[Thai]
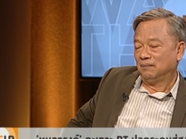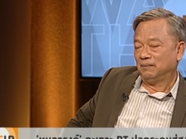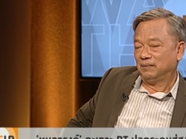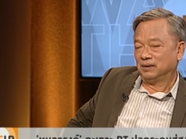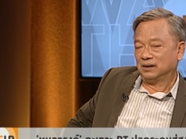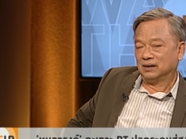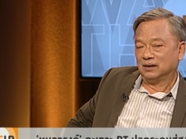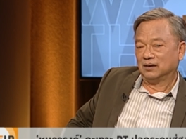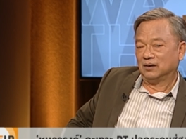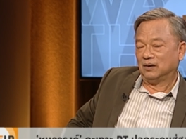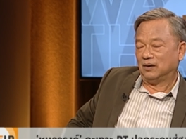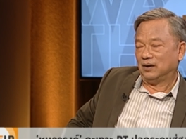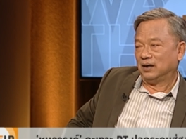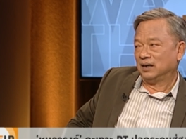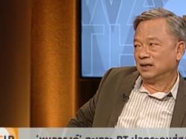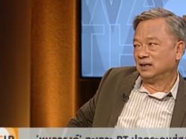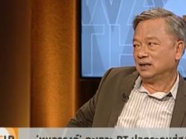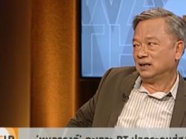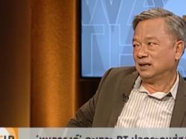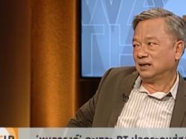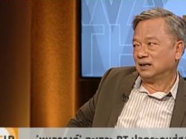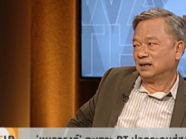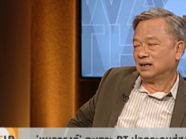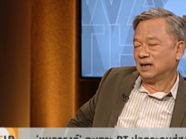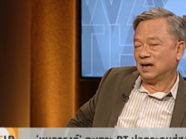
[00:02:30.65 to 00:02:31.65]
มันก่อให้
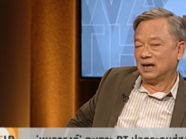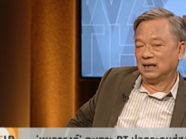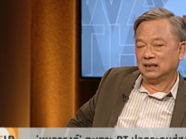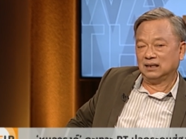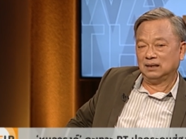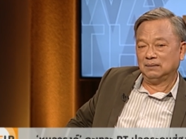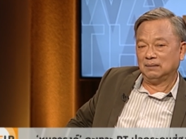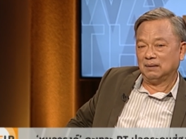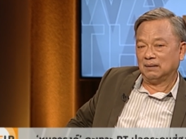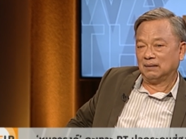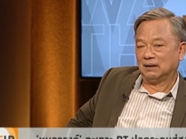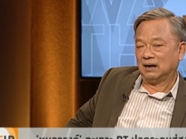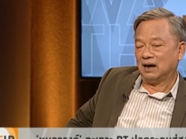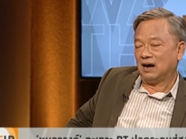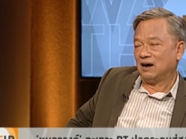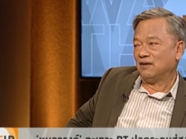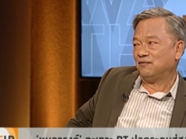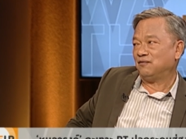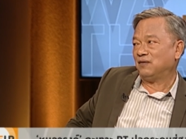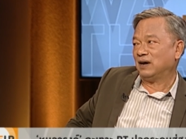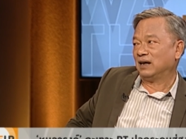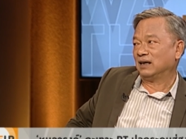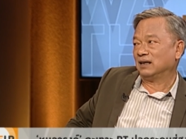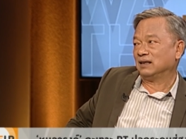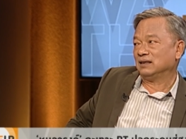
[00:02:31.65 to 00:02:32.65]
เกิดการที่แบบฆ่า
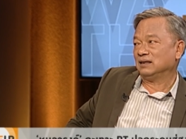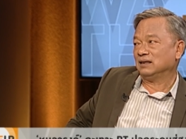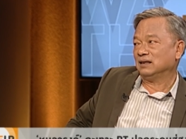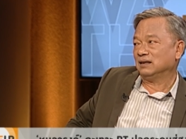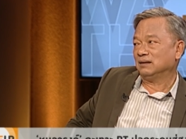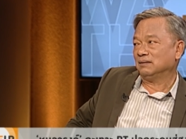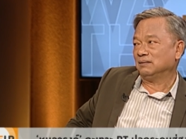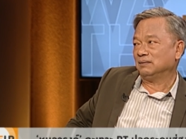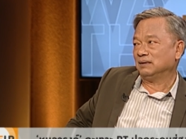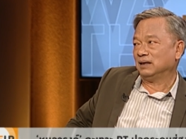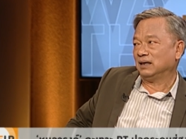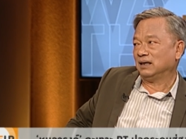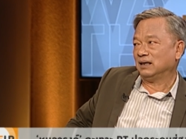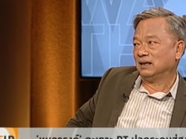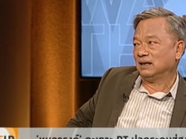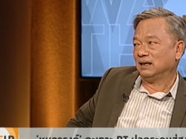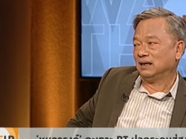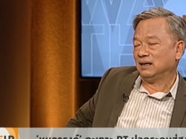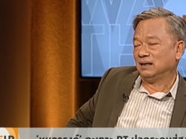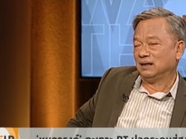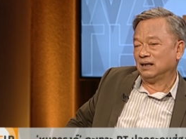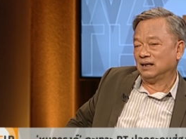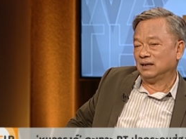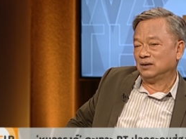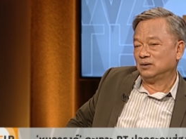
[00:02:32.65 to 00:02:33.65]
ฟันกันเยอะในใน
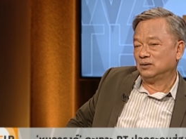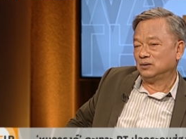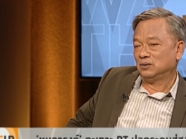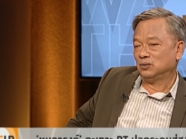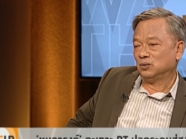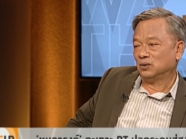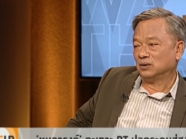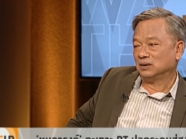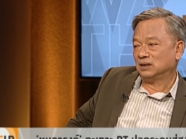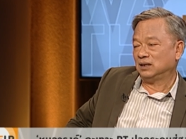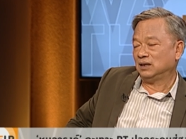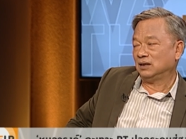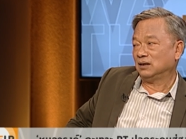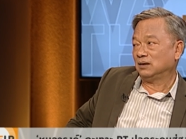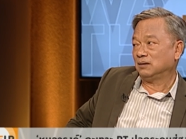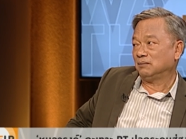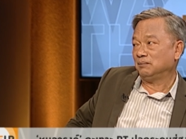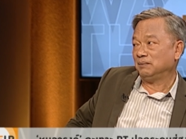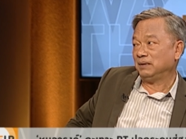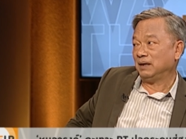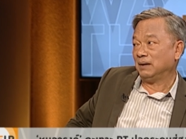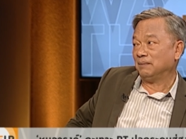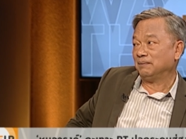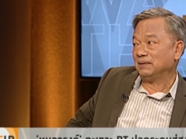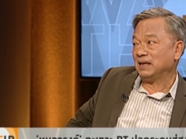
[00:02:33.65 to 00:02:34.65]
ในช่วงที่
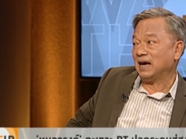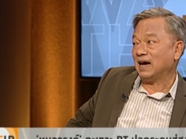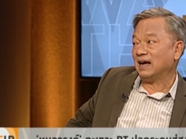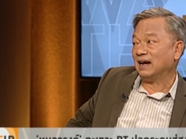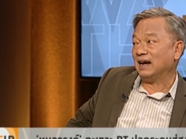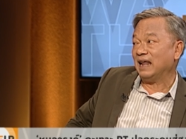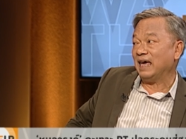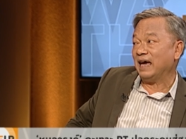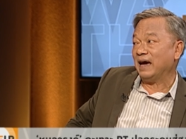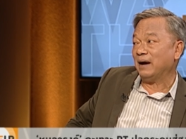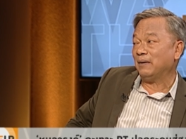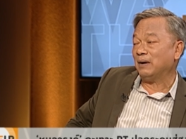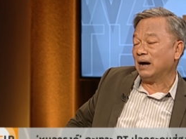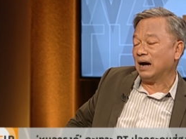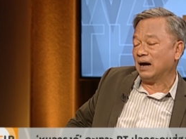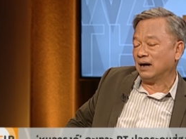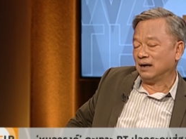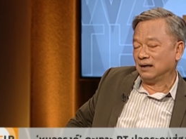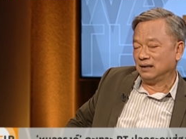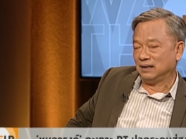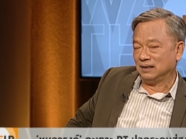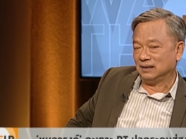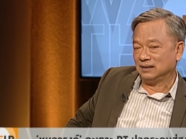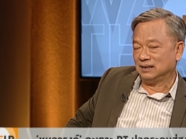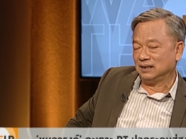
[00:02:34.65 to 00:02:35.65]
เมียมหน้าแล้วอ่ะ
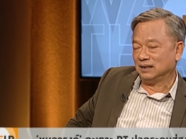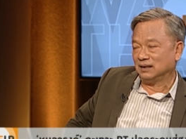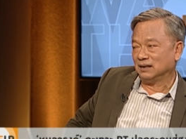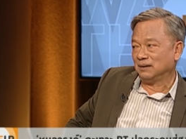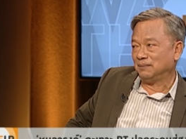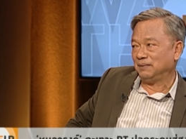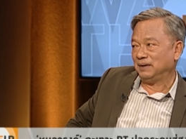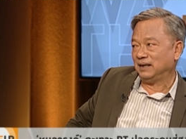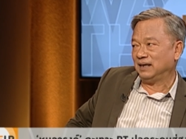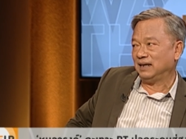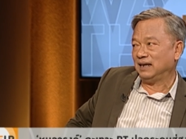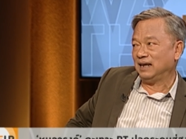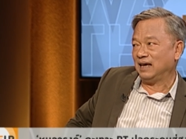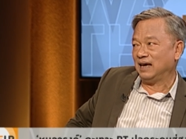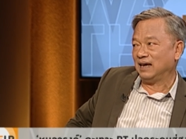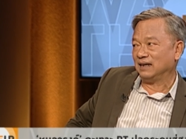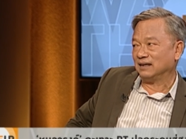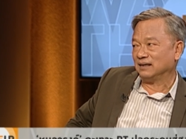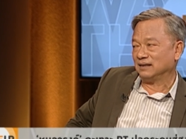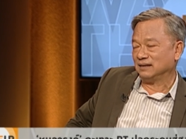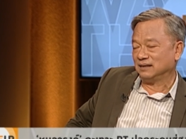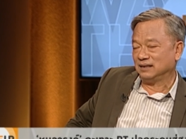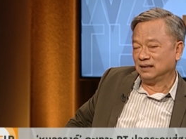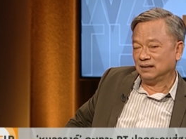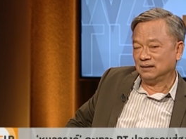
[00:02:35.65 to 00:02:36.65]
อย่างเช่นเขมรแดง
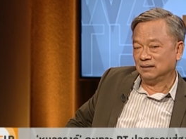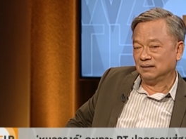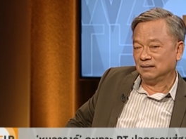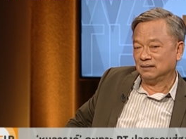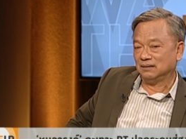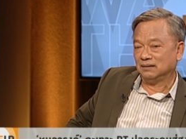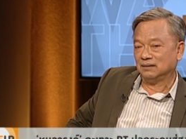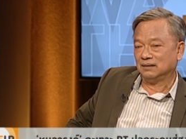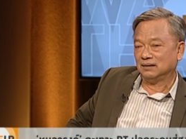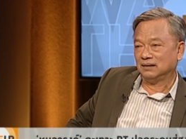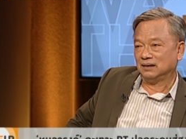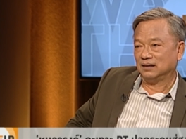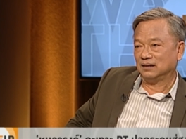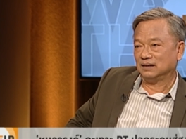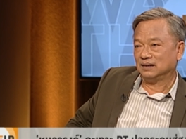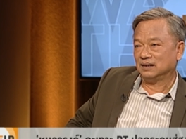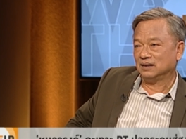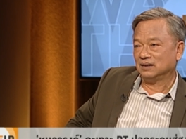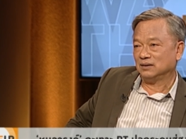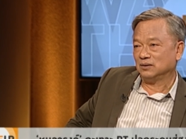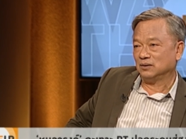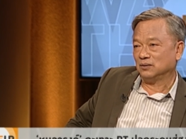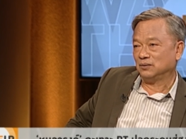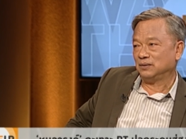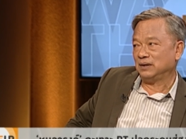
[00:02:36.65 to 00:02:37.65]
อย่างเช่น อย่าง
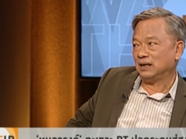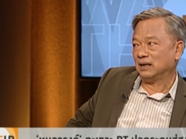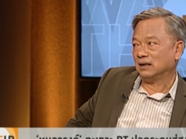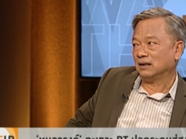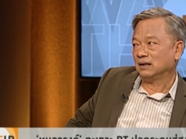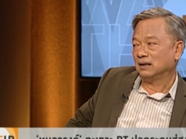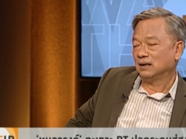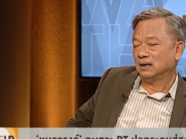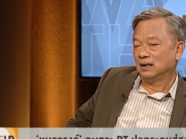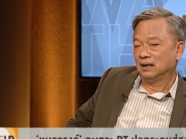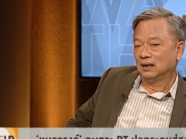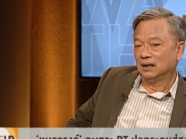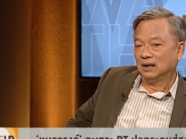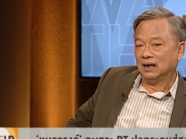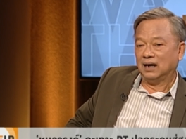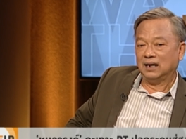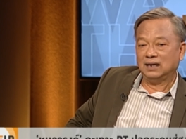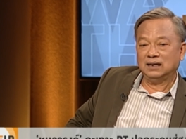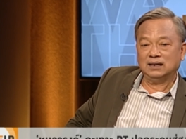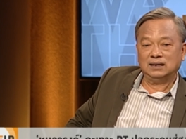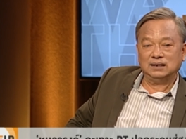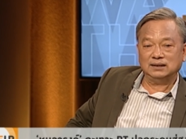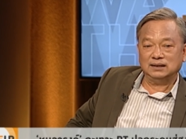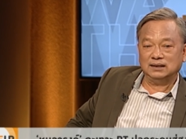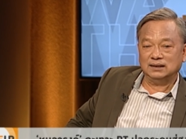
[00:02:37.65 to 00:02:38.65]
เช่นโซเวียต อัน
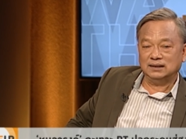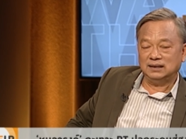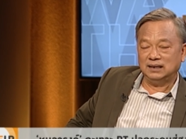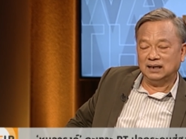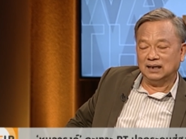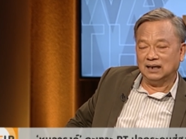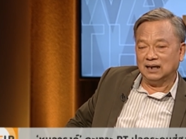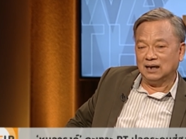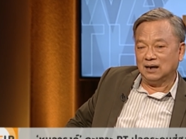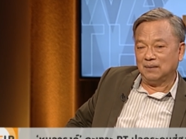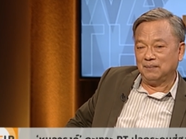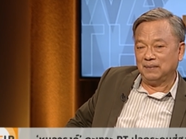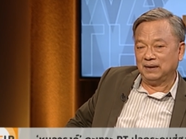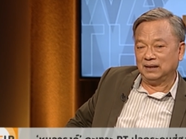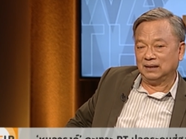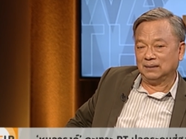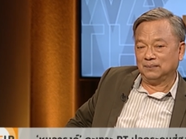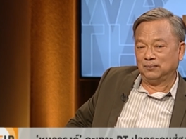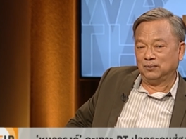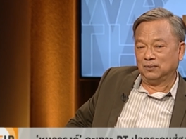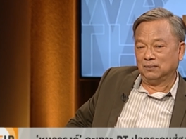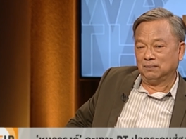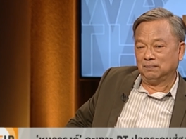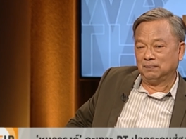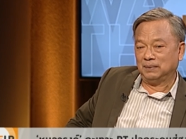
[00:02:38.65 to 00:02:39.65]
นี้คือจริงๆแล้วแม้แต่
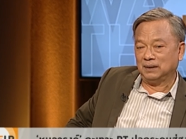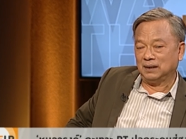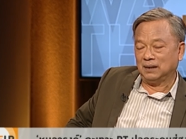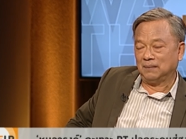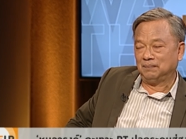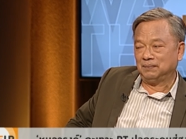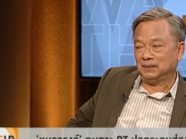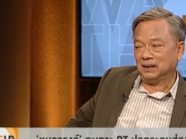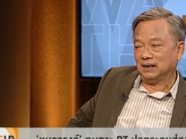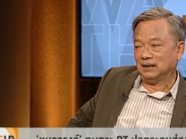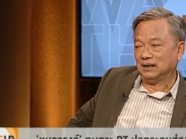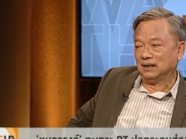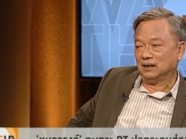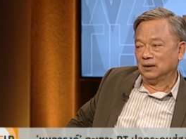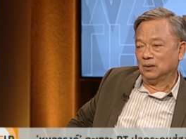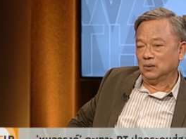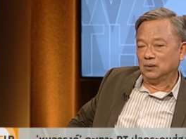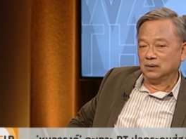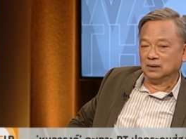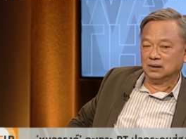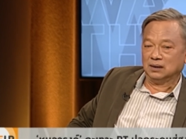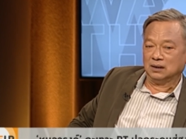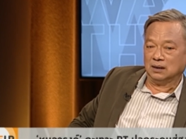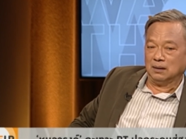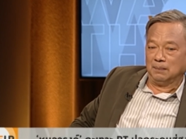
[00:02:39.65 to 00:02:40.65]
พวกประชาธิปไตยในโล
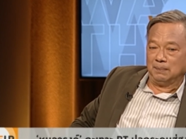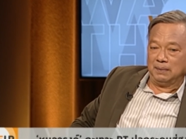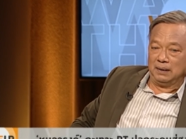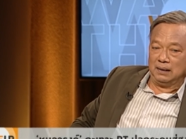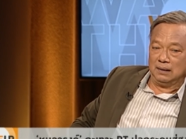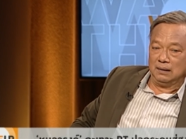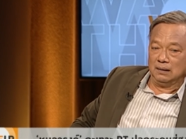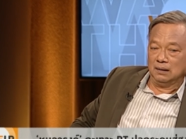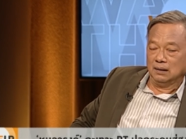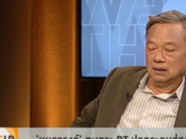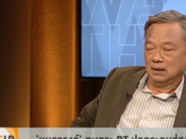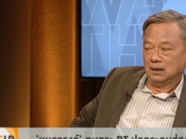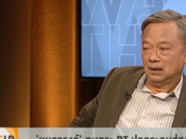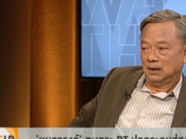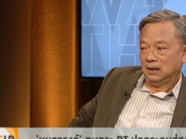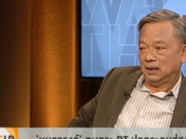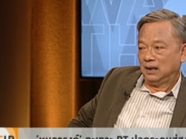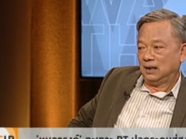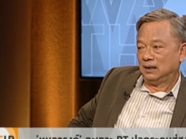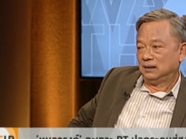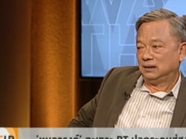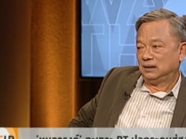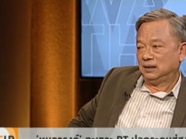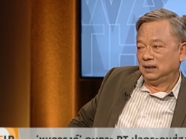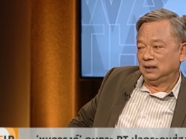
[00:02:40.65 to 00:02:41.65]
กนี่ก็ไป
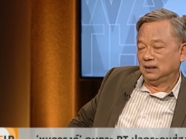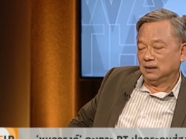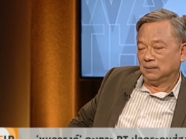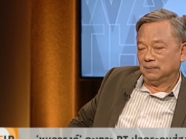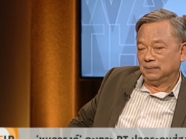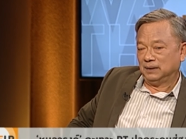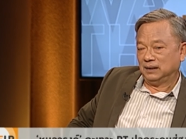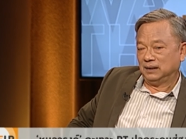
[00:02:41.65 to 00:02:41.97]
แอนตี้คอมมิว